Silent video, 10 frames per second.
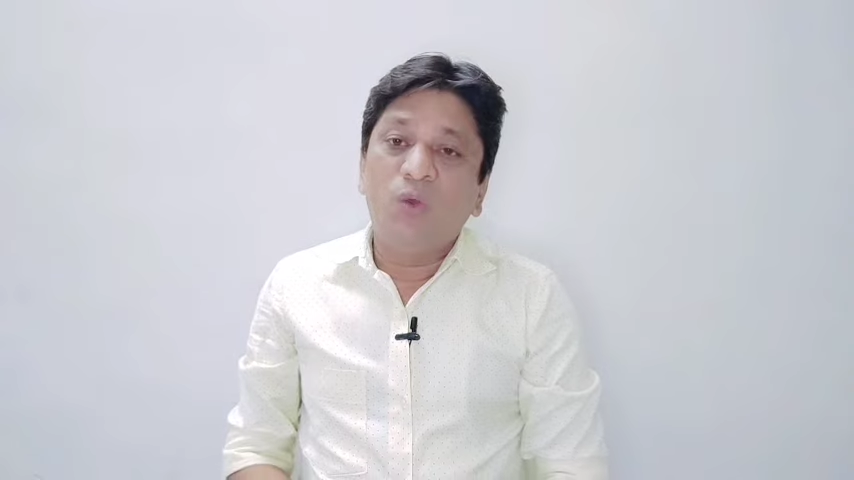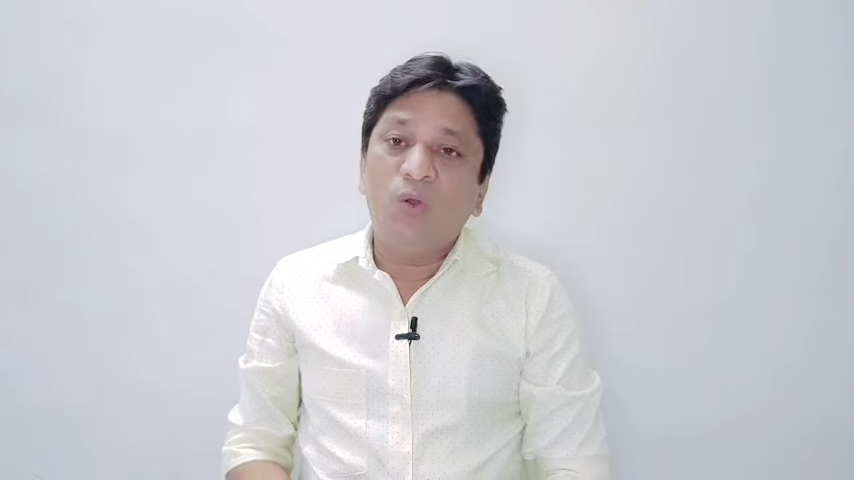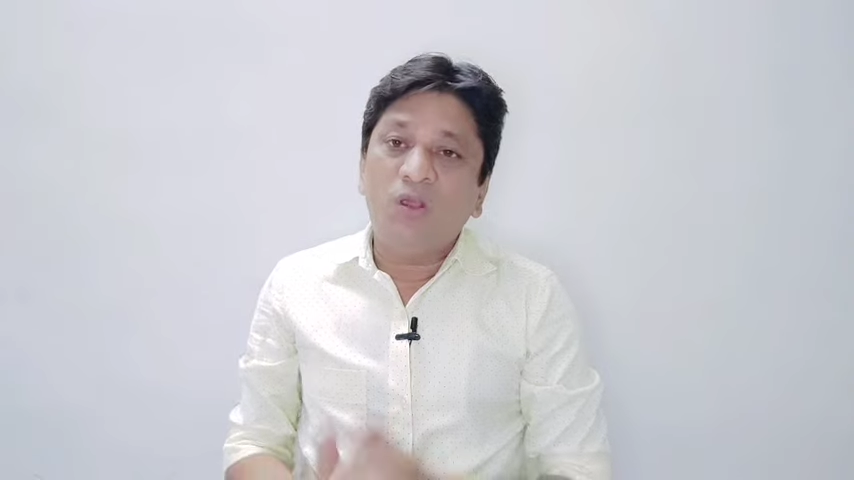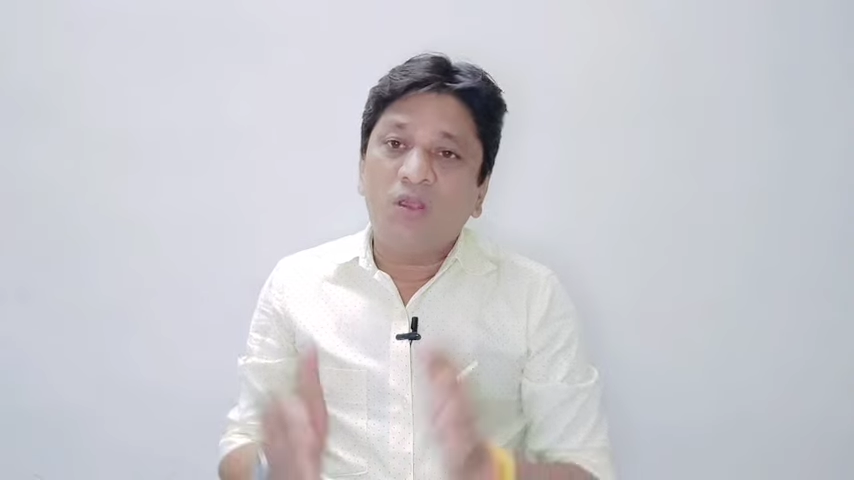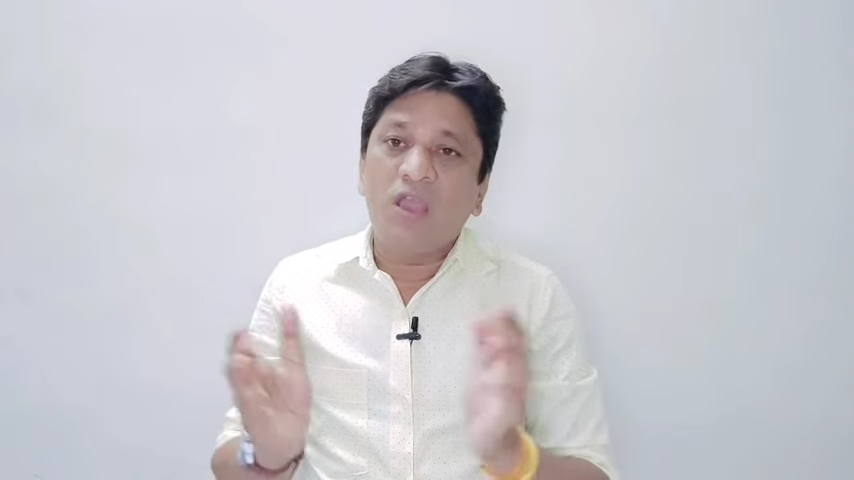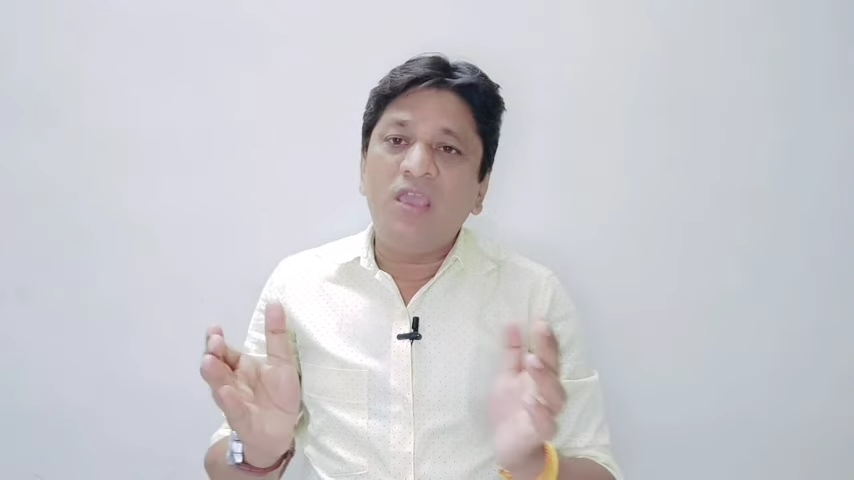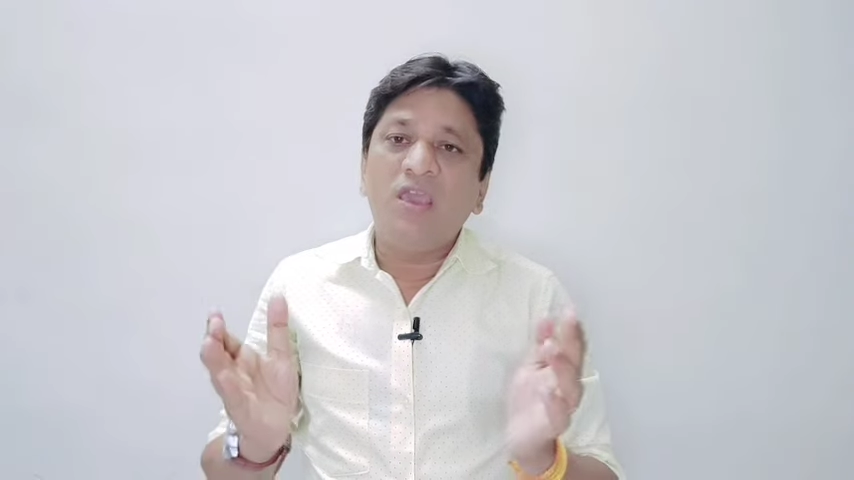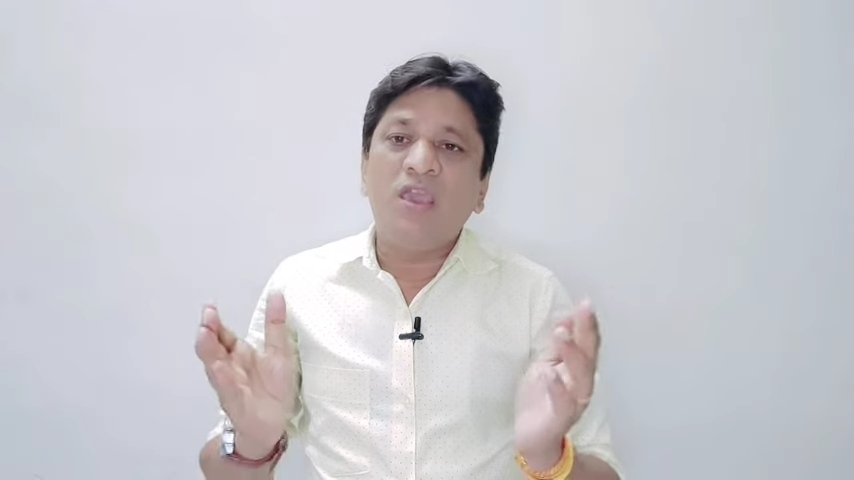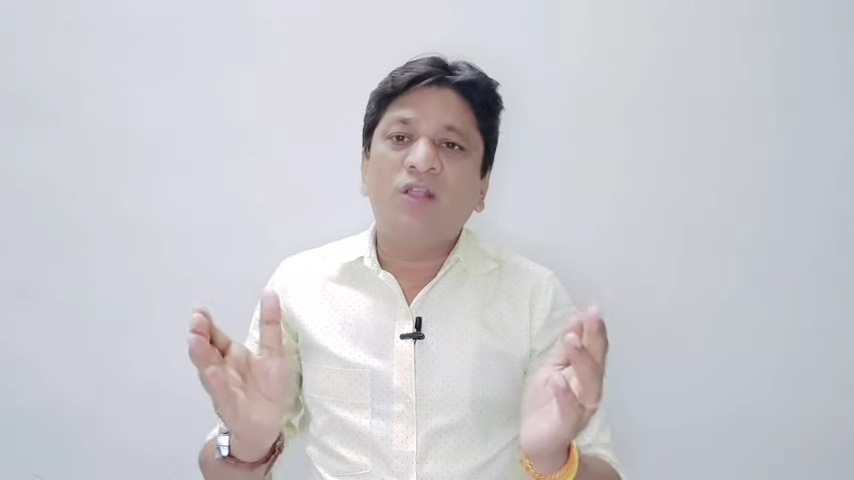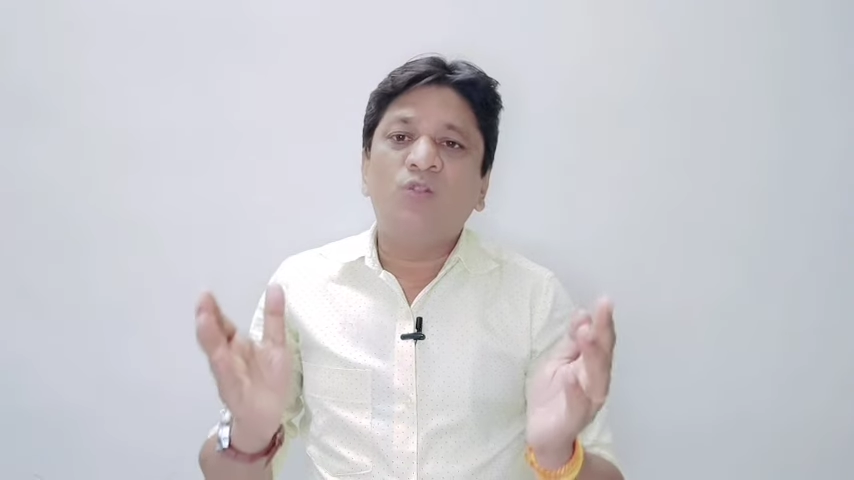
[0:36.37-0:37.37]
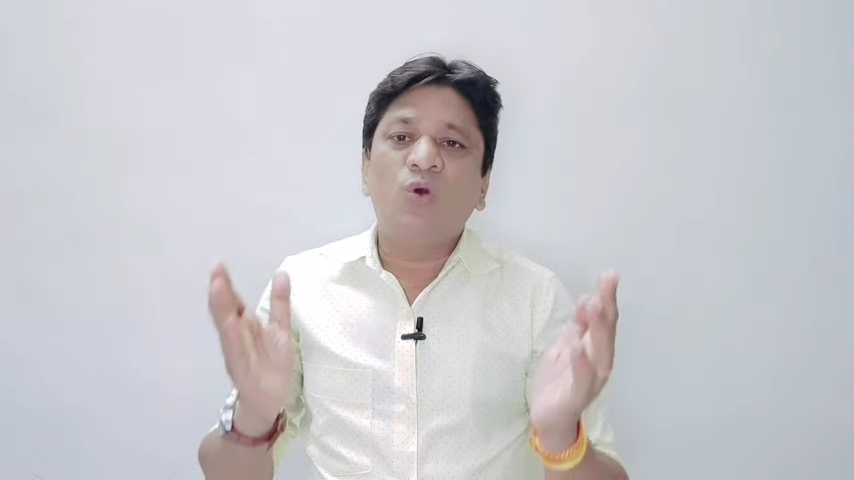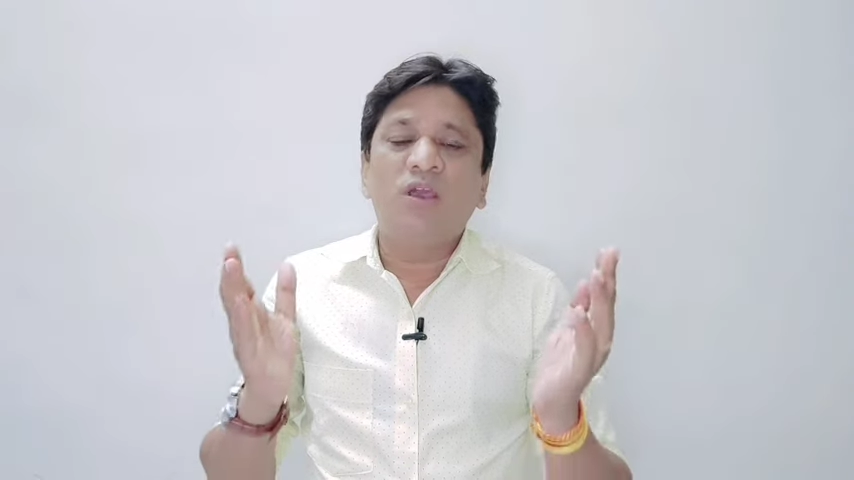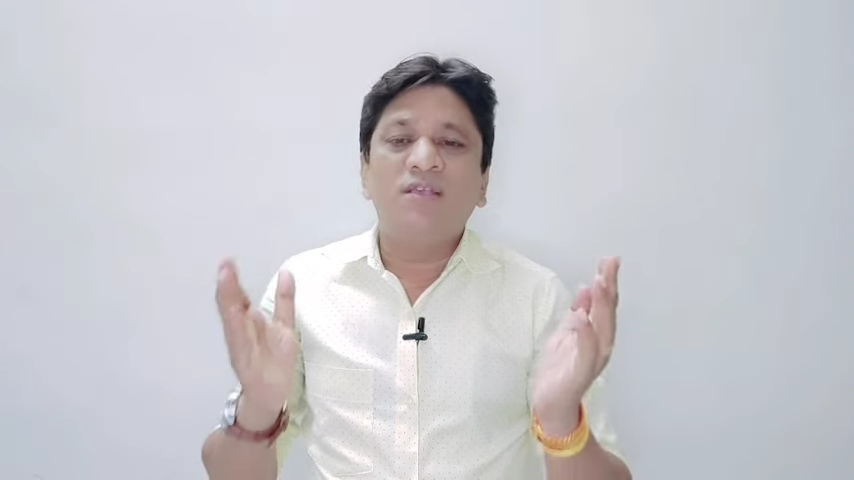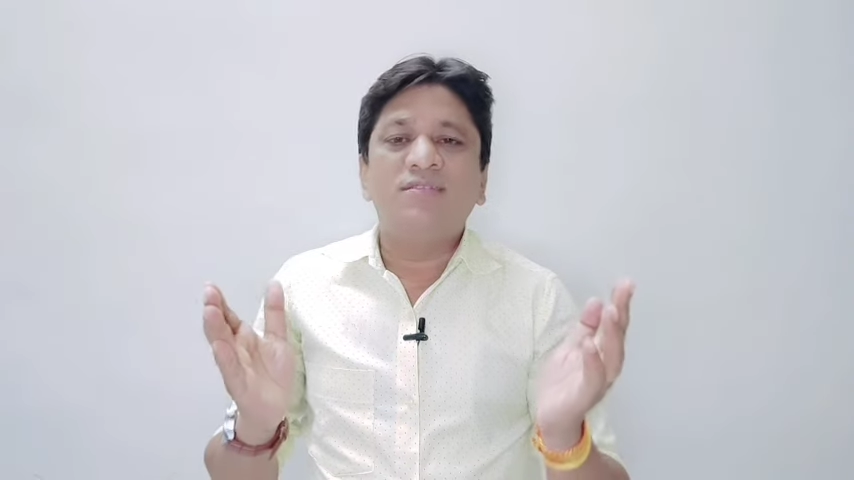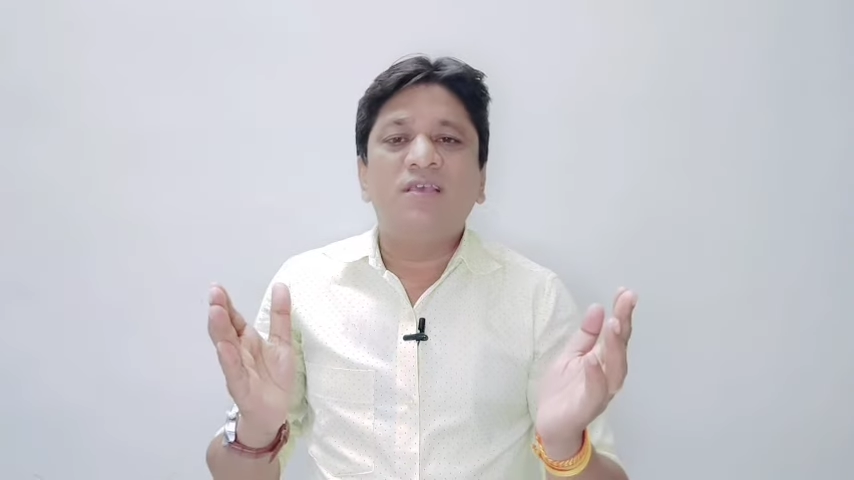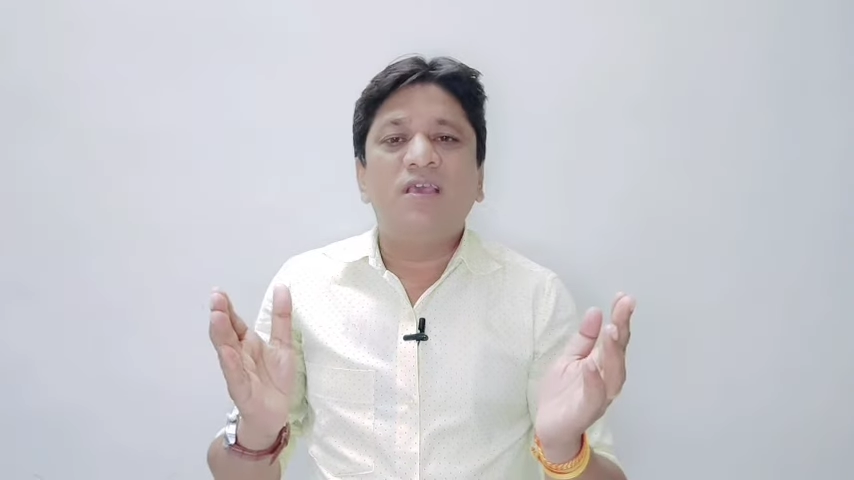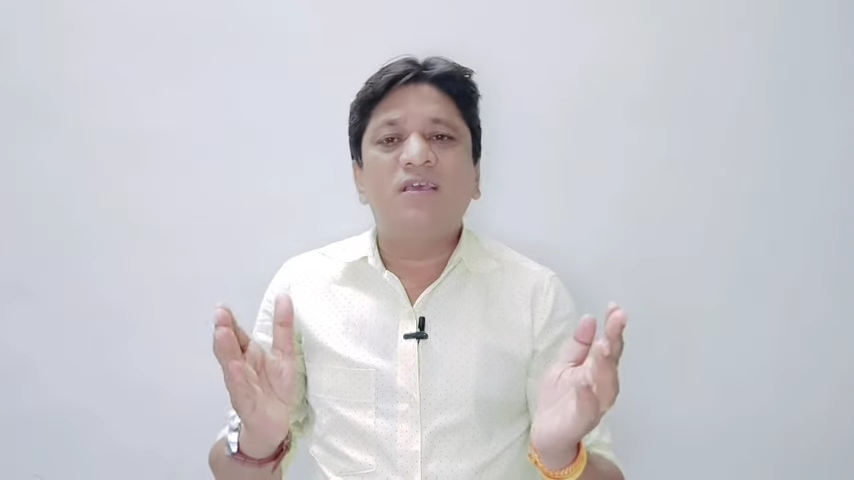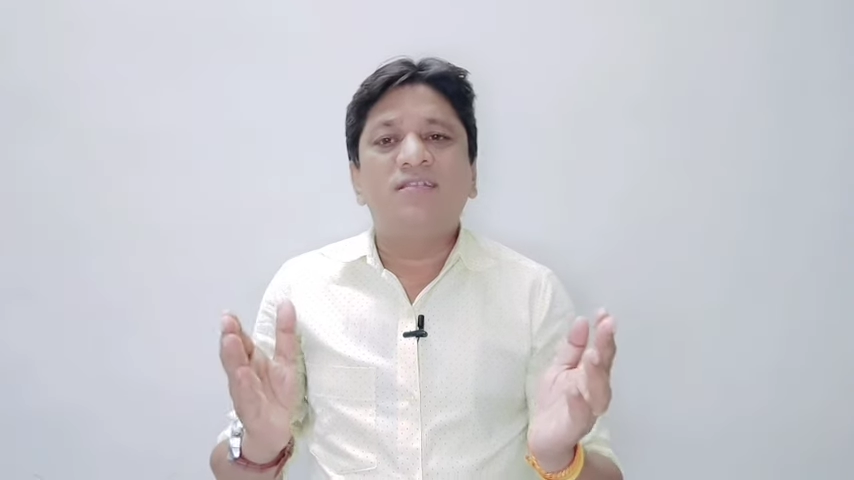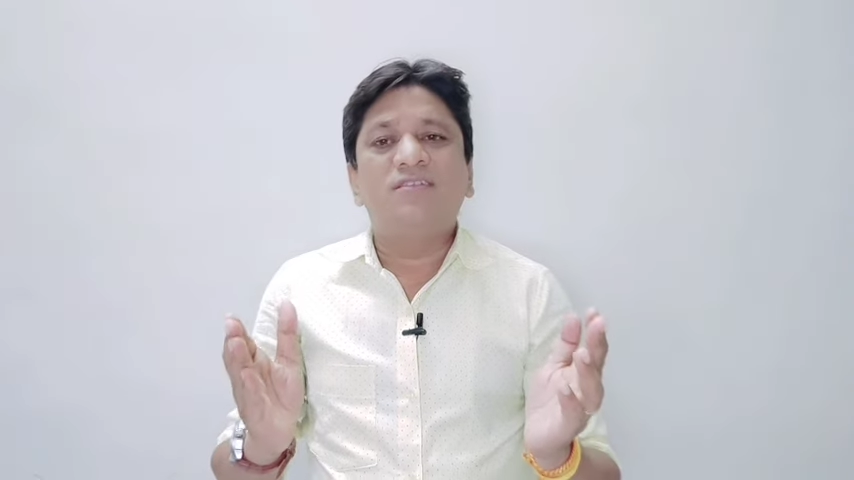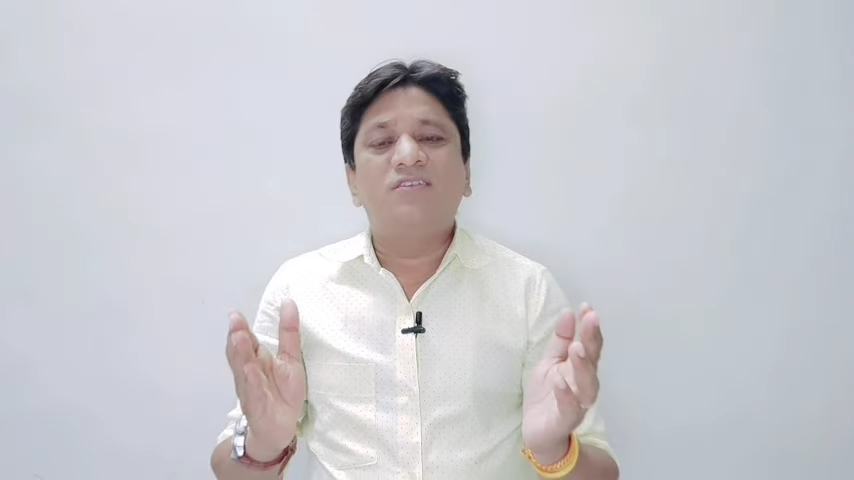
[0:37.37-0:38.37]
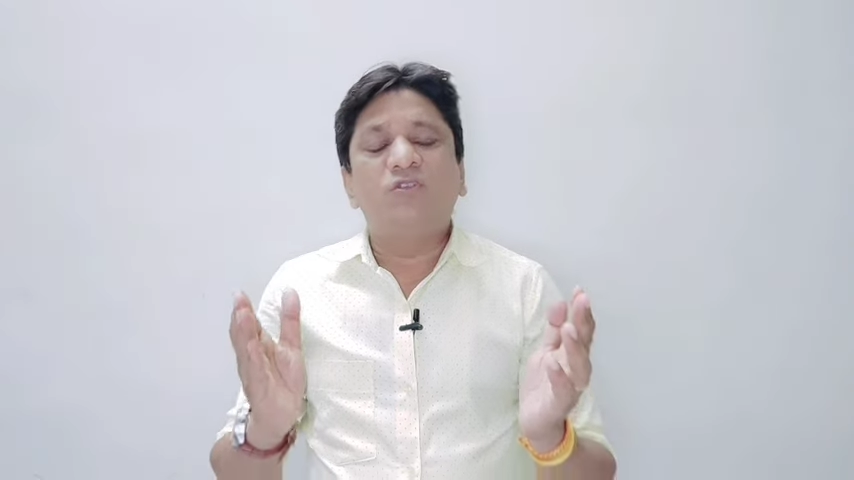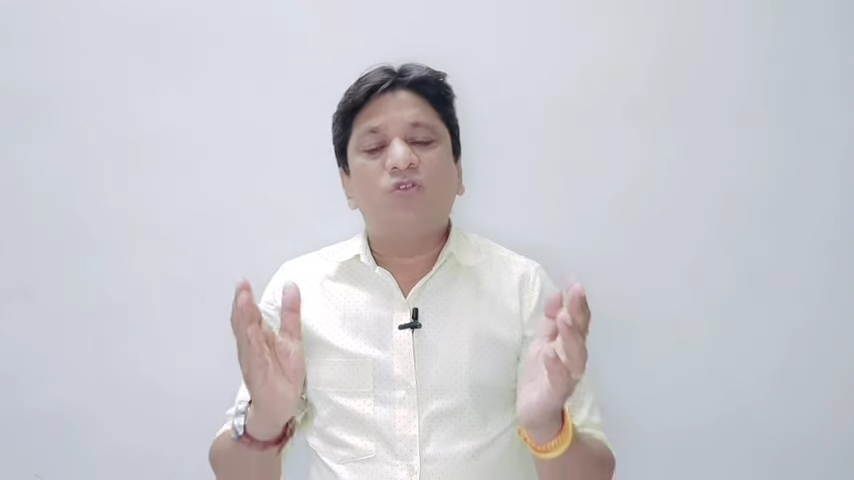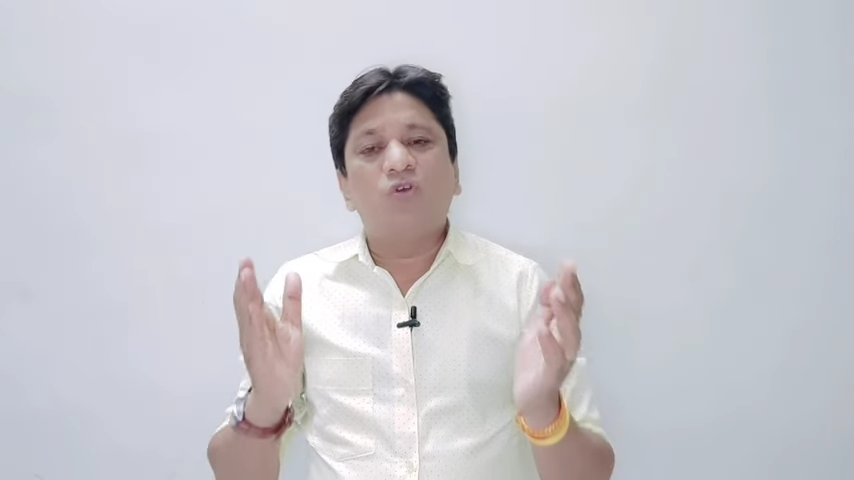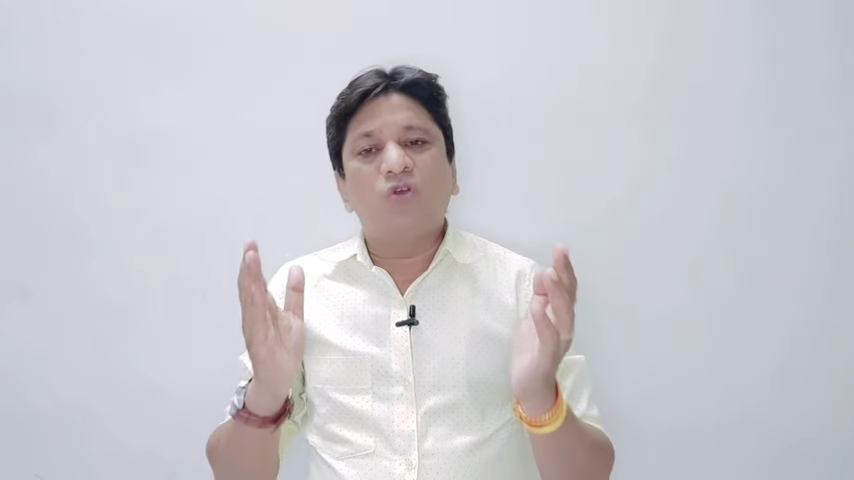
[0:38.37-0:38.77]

और कई एक तो ऐसी हैं कि जिन